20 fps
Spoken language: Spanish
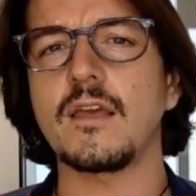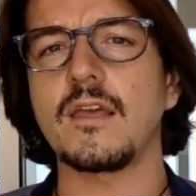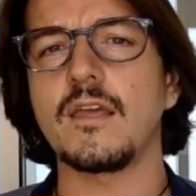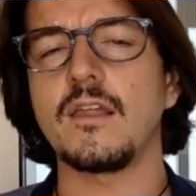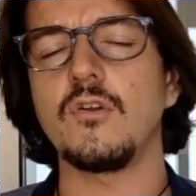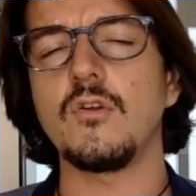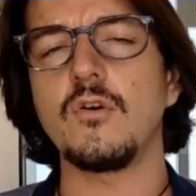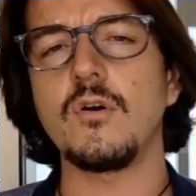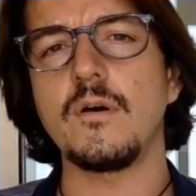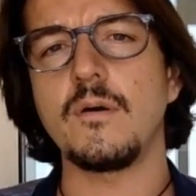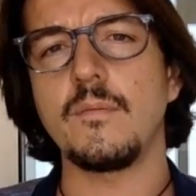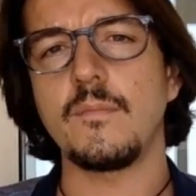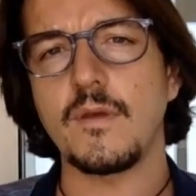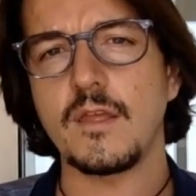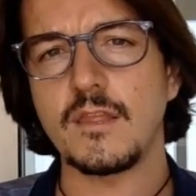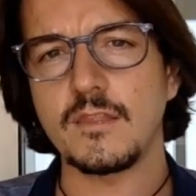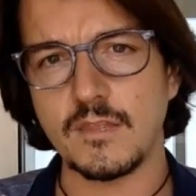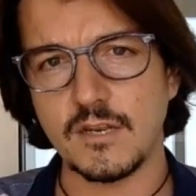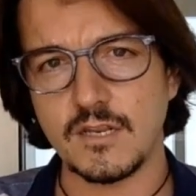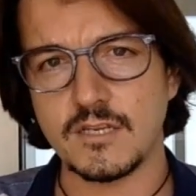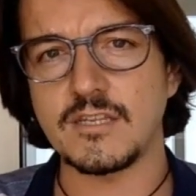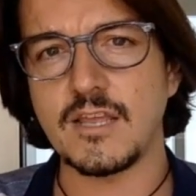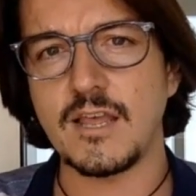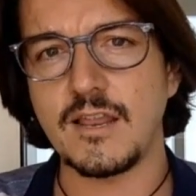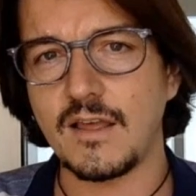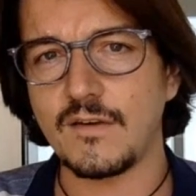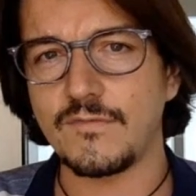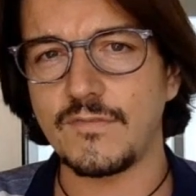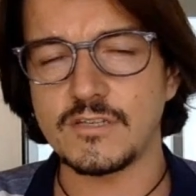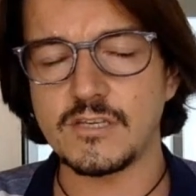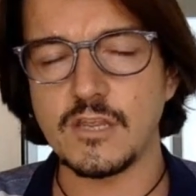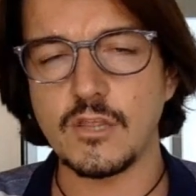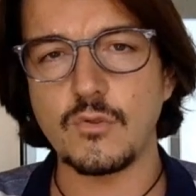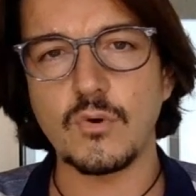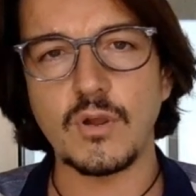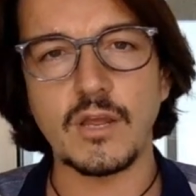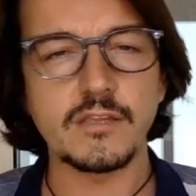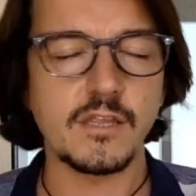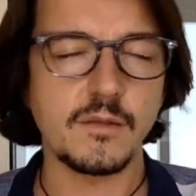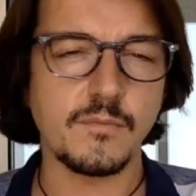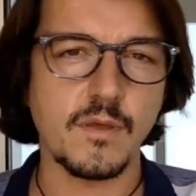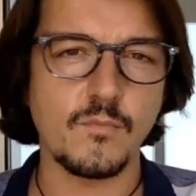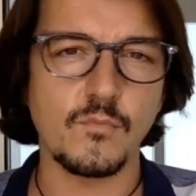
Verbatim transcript: que no entres ya en la fase educativa